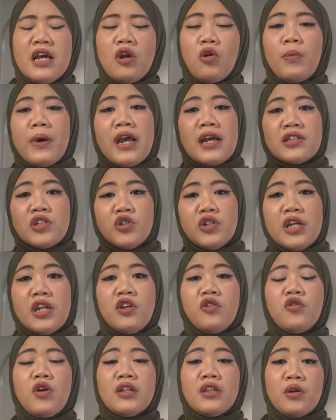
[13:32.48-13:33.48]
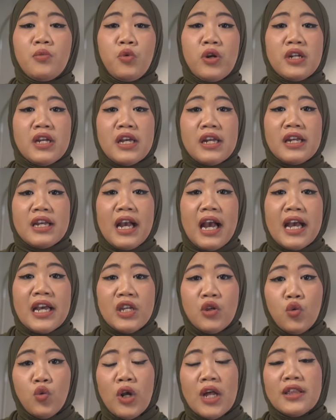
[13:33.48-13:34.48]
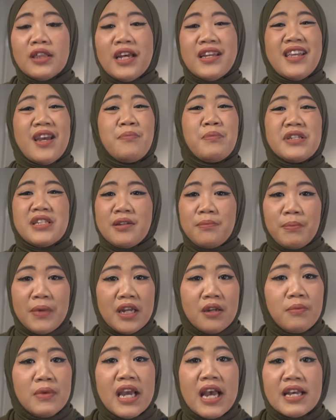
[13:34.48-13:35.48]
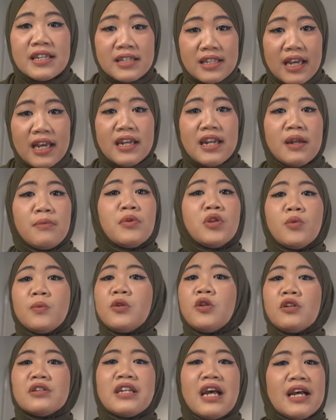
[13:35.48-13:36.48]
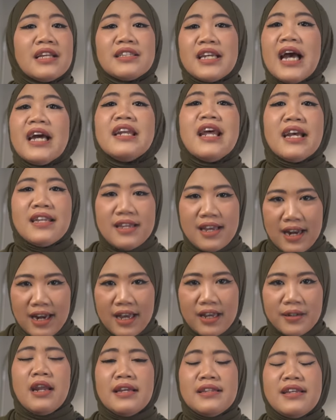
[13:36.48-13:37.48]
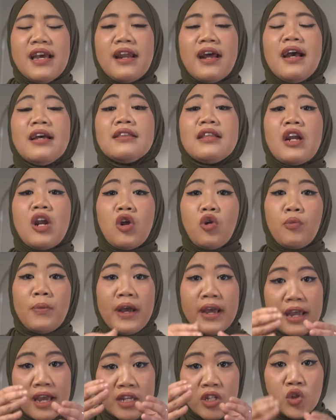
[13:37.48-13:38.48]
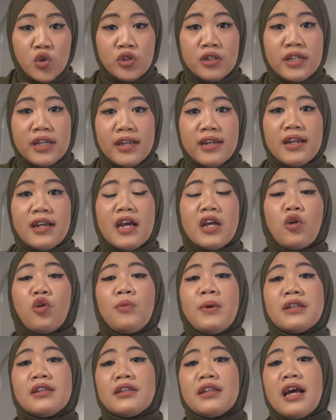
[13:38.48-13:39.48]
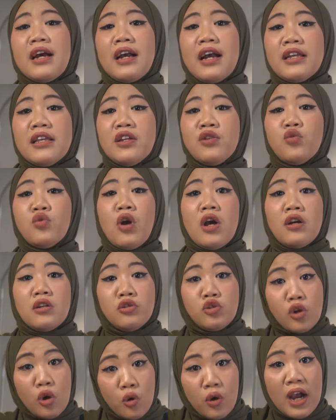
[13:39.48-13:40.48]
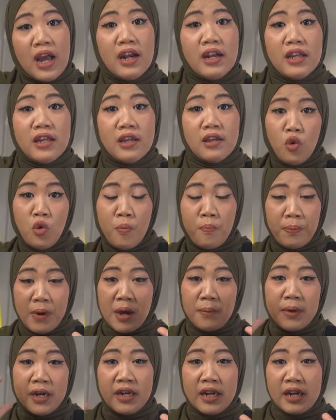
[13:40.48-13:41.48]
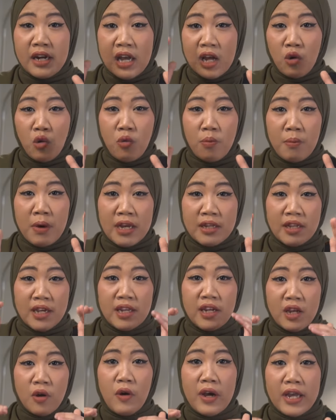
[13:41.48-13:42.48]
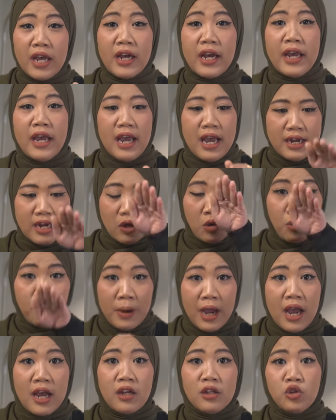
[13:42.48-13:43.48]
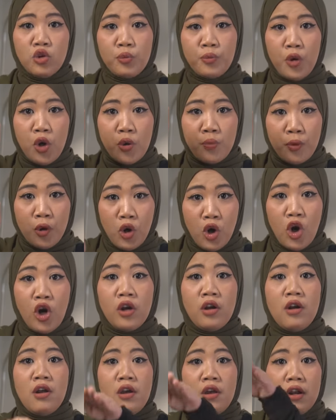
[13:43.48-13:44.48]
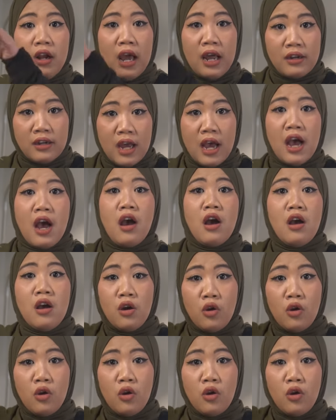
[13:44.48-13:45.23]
Dan rumah yang suci ini juga terbuat dari kayu, lantainya besemen biasa dan betul-betul sangat seadanya lah. Nah, jarak antara rumah yang suci dengan rumah tetangganya juga jauh kali. Umpama denah rumahnya ini wa ya kayak ada rumah, tuh pohon-pohon, ladang,